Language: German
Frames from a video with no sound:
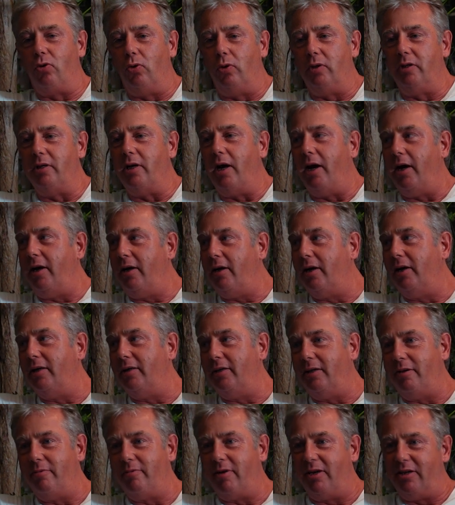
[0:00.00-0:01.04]
GoldenEye
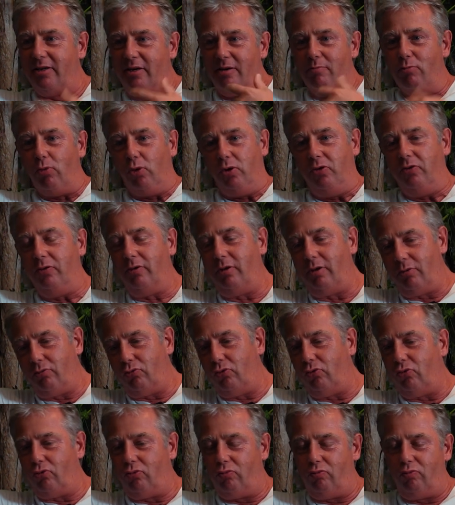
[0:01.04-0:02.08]
halt eben hat er im Mund.
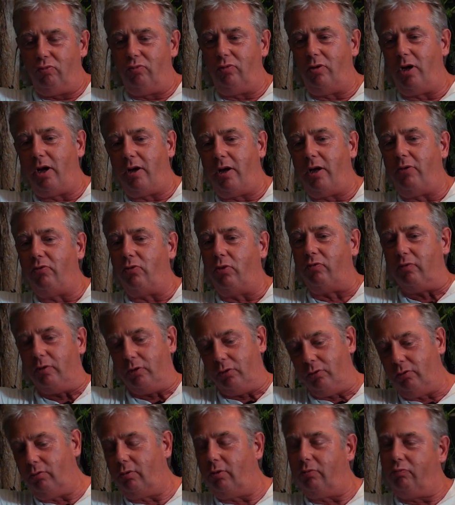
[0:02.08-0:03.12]
Ja, hat auch
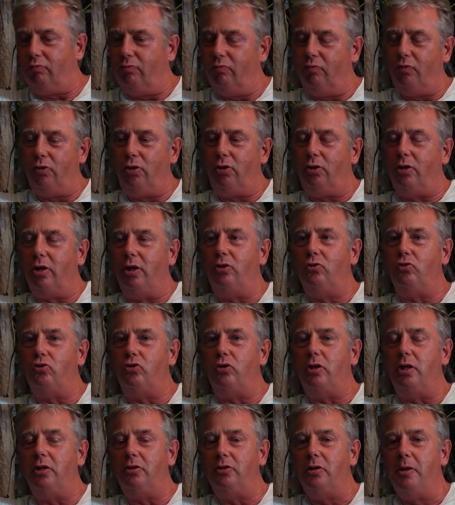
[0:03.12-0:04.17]
was. Finde ich gar nicht so
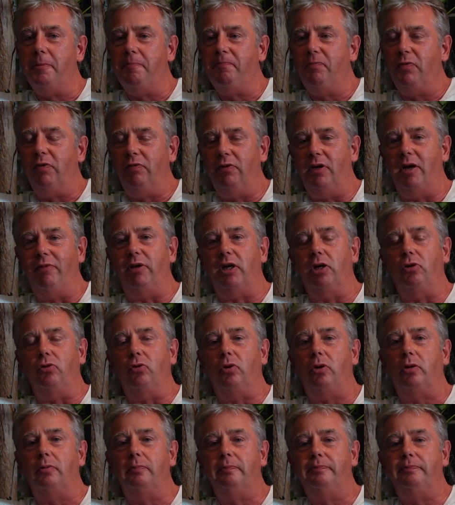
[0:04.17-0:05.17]
schlecht. Wen haben wir denn noch?